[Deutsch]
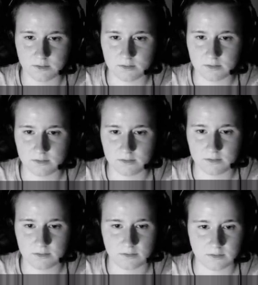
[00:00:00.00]
Hol,
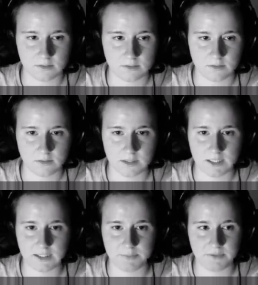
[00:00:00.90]
holst du sie? Oder?
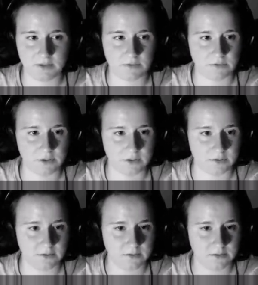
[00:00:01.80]
Ich bin verfolgt.
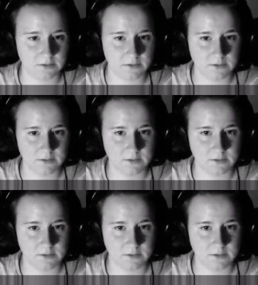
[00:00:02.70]
Achso.